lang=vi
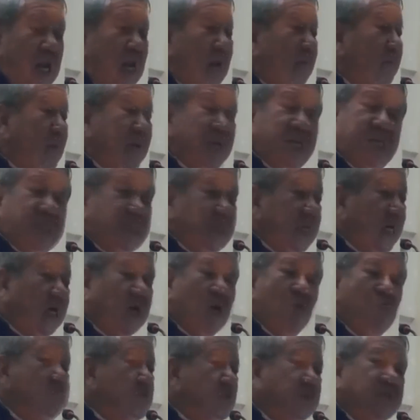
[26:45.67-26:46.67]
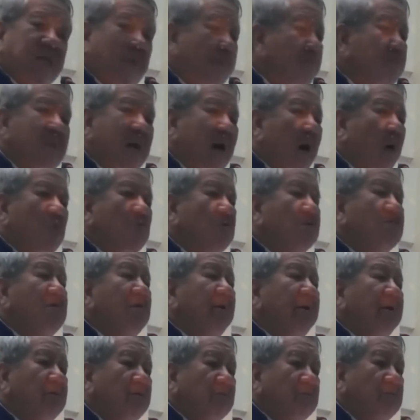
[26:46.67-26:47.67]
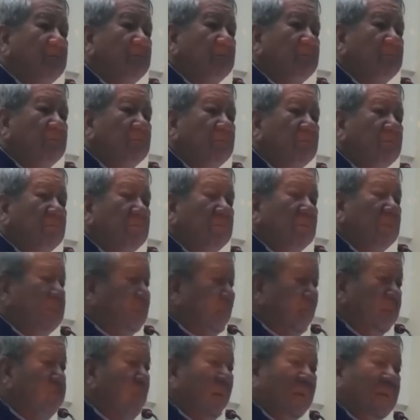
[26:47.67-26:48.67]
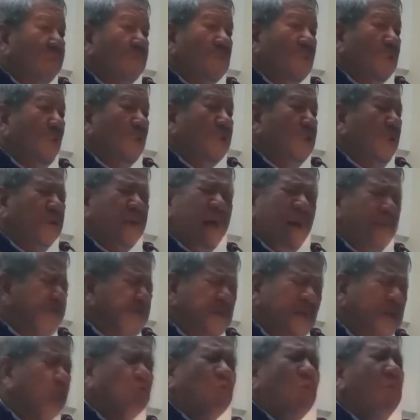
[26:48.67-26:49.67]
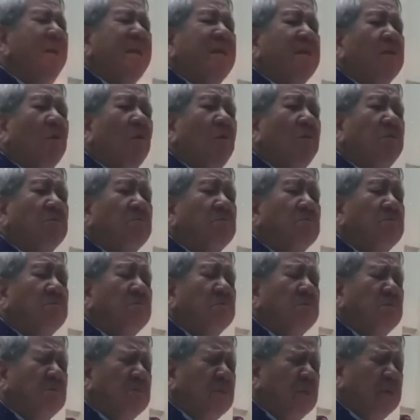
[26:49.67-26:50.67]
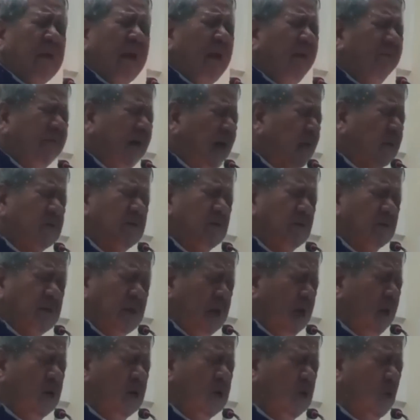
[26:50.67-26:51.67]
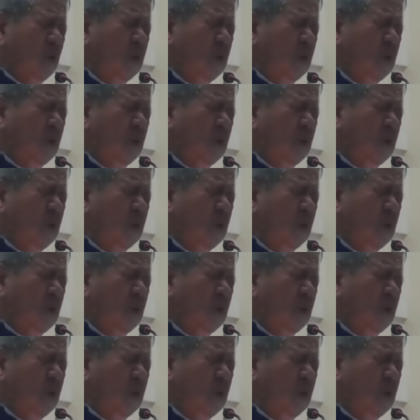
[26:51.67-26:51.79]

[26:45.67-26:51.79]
là mình sẽ không sắm áo cưới, sẽ mặc cái bộ đồ nào đẹp nhất của mình thôi. Cravat tử tế,